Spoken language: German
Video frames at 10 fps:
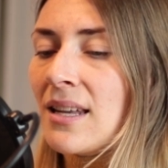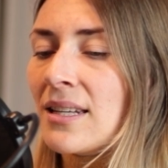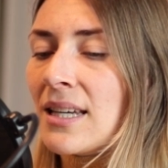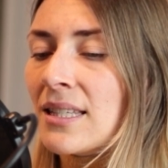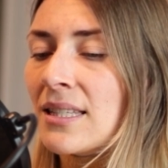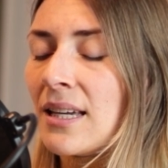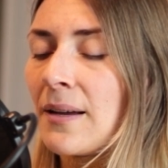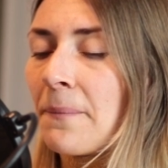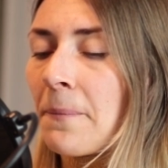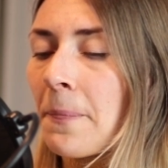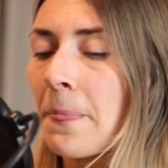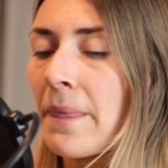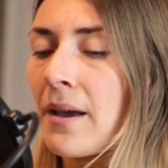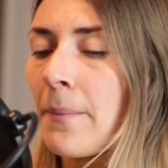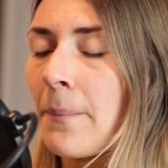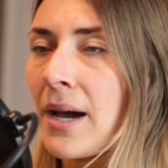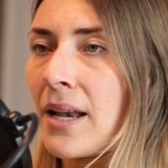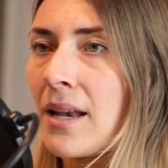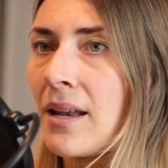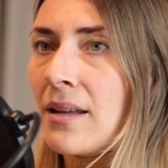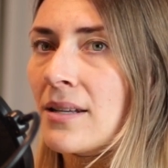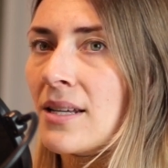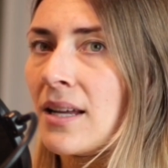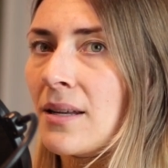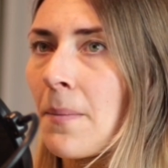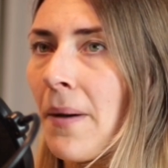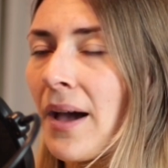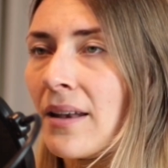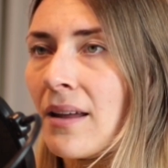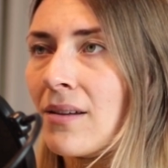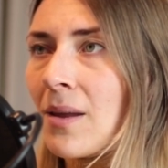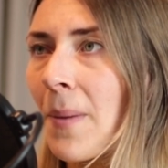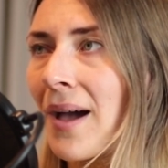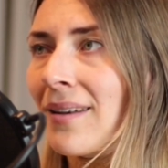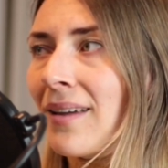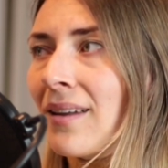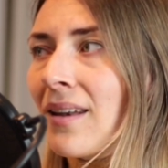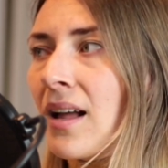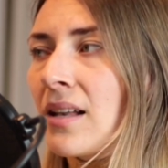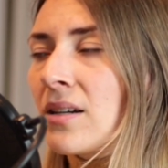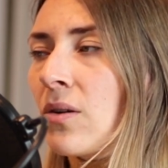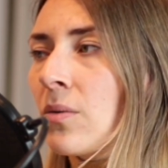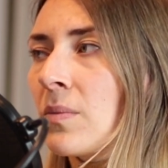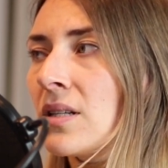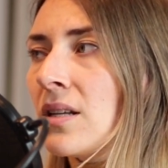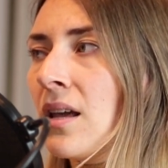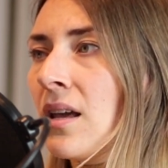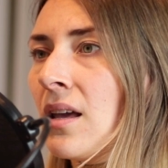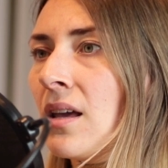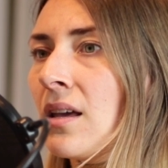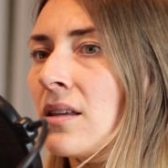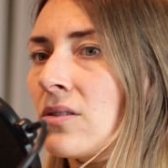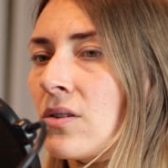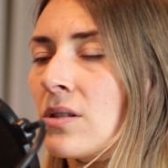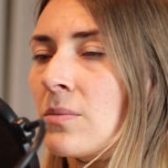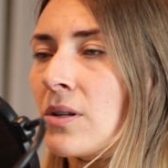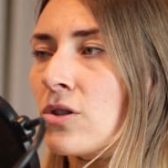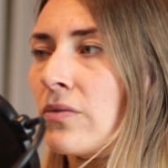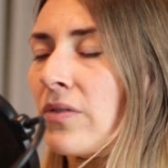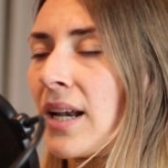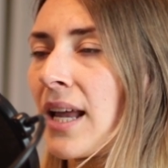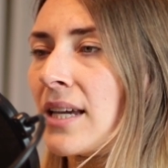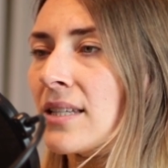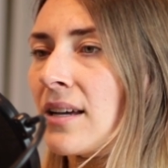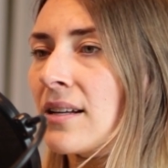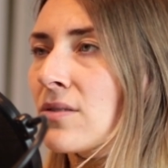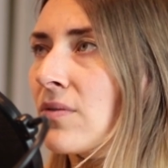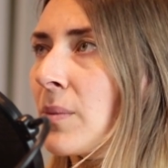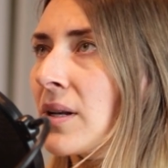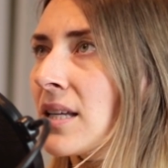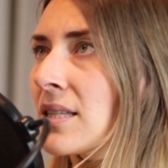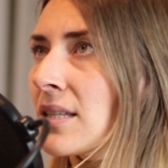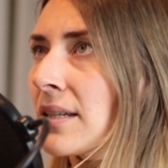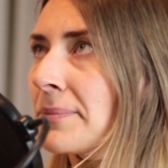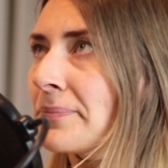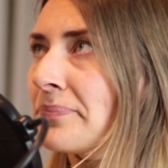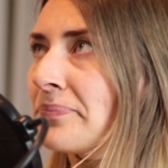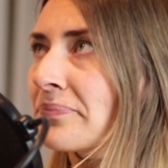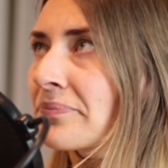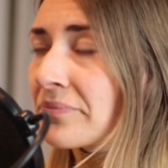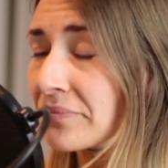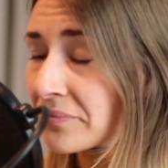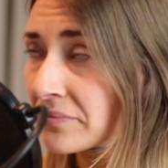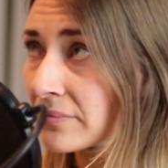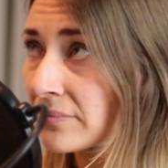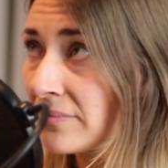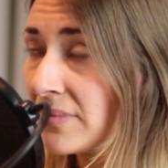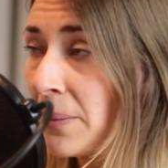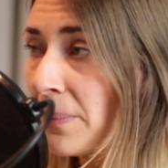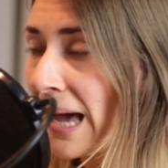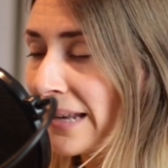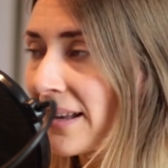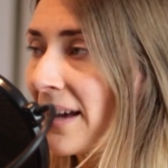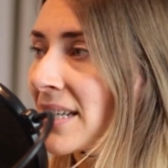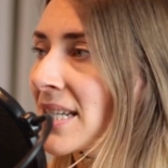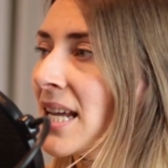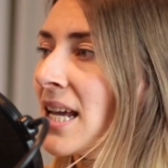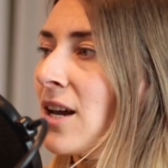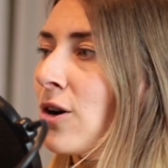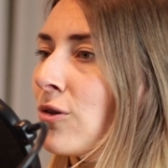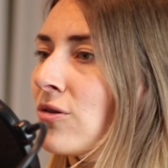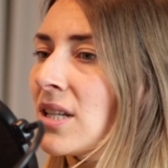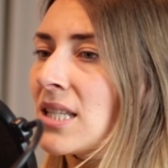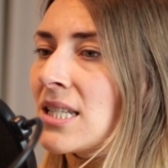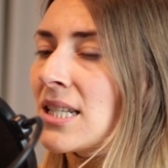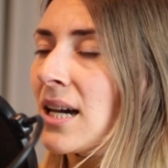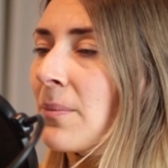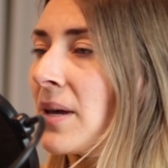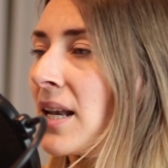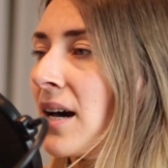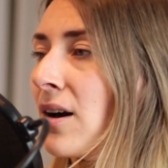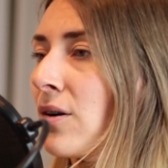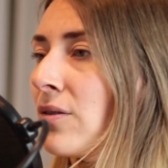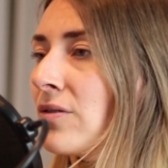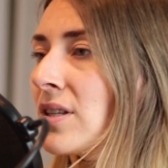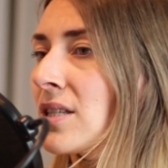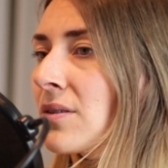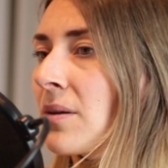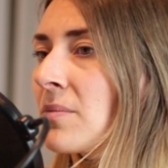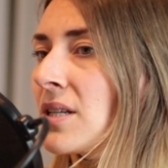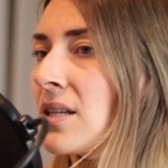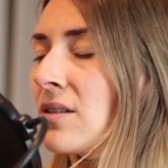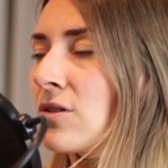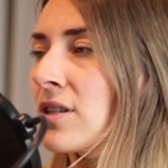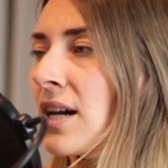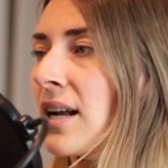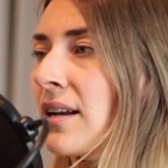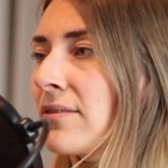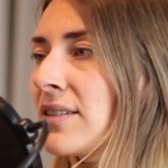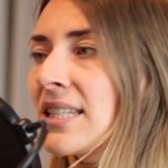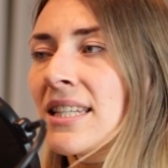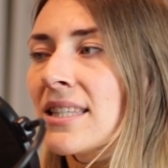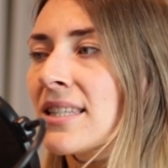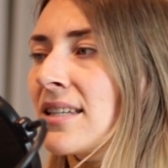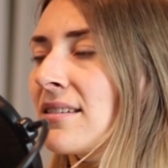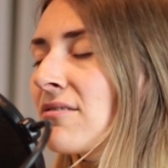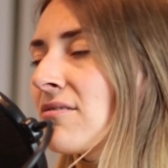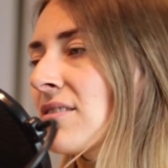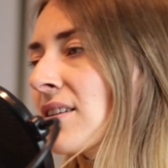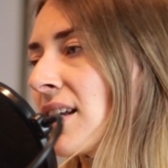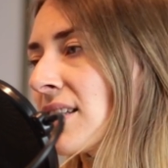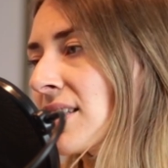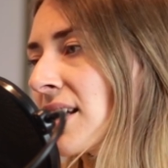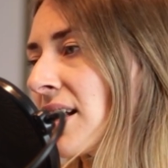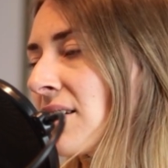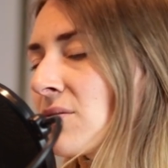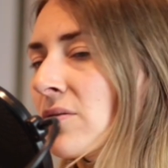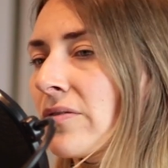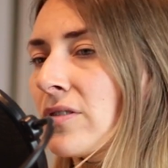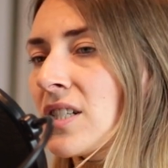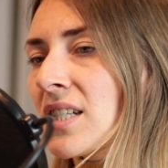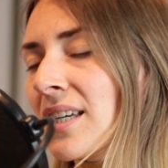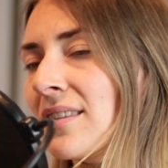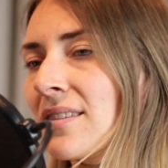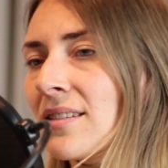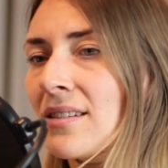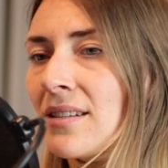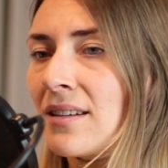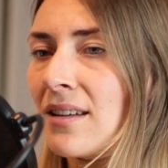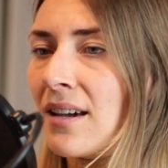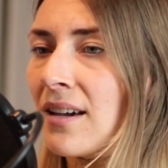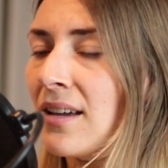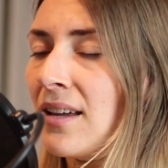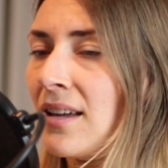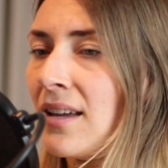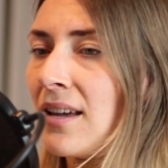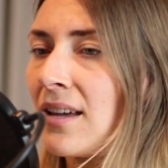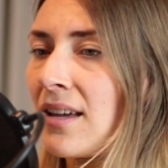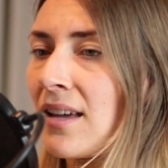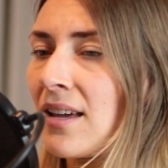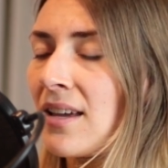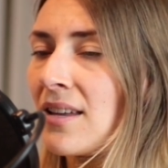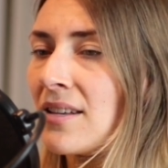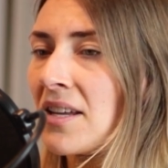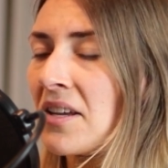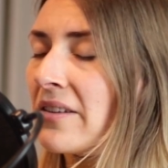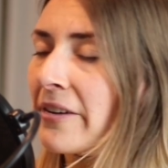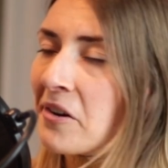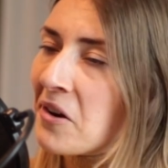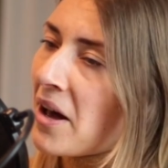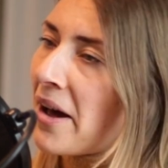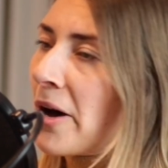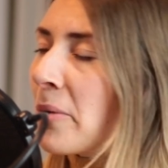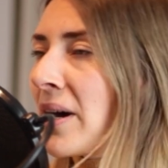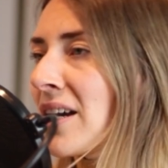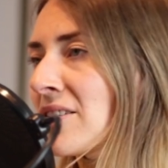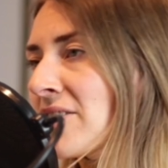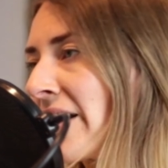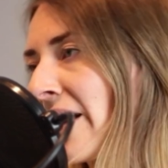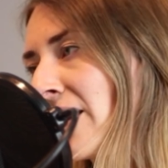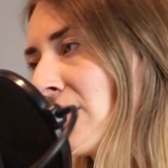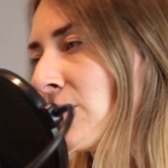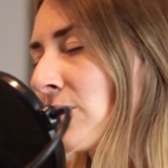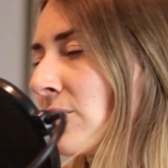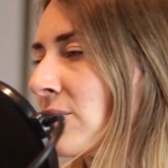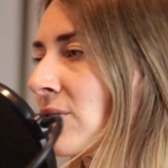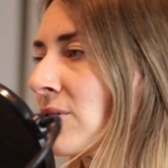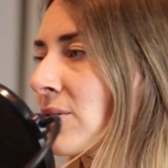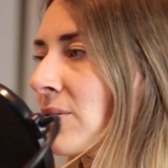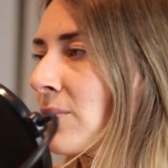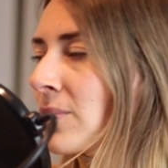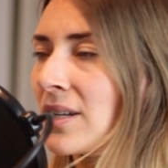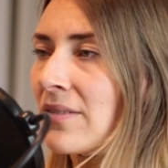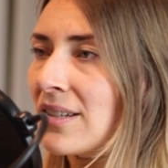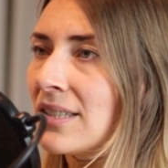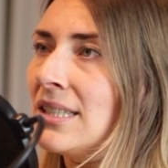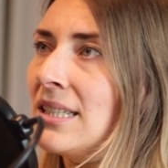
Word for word: dass ähm, man dann den Partner, die Partnerin halt auch mit solchen Menschen vergleicht. Ja, also wenn man jetzt ähm, einen Partner hat und dann sind da Männer auf Instagram, die total reflektiert sind und alles teilen und so voll drin sind in der, äh, in der inneren Arbeit, in der Heilung und whatever.